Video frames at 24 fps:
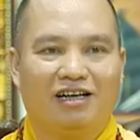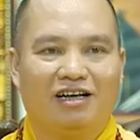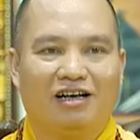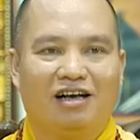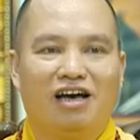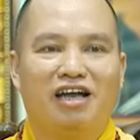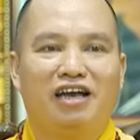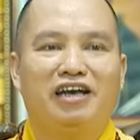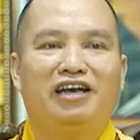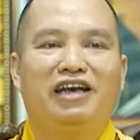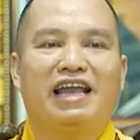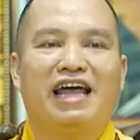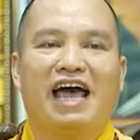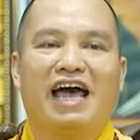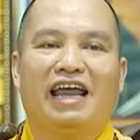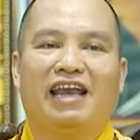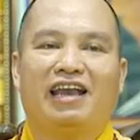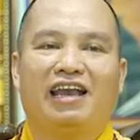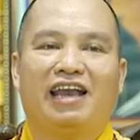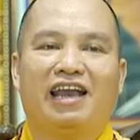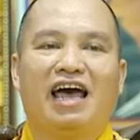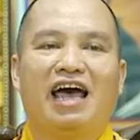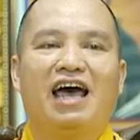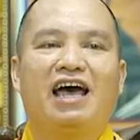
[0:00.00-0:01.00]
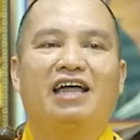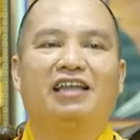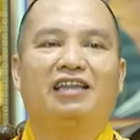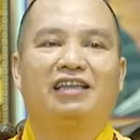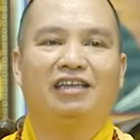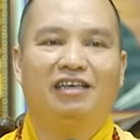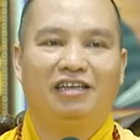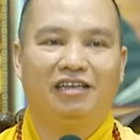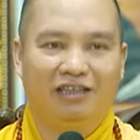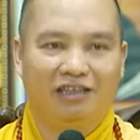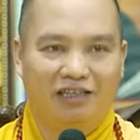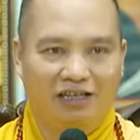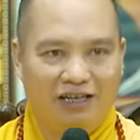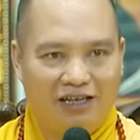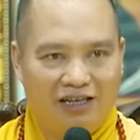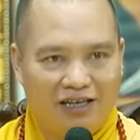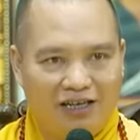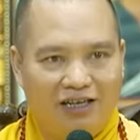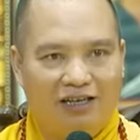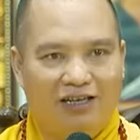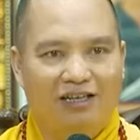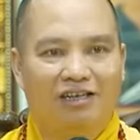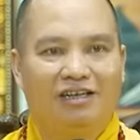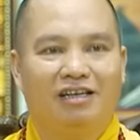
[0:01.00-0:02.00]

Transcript: ân đàn na tín thí